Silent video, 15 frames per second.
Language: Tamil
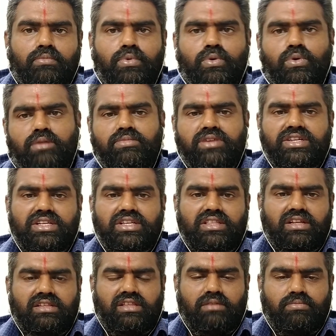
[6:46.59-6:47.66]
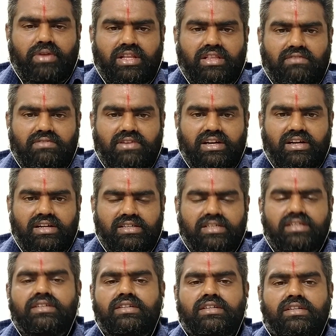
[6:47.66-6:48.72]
பூரம் நட்சத்திரத்தில் பிறந்தவர்களுக்கு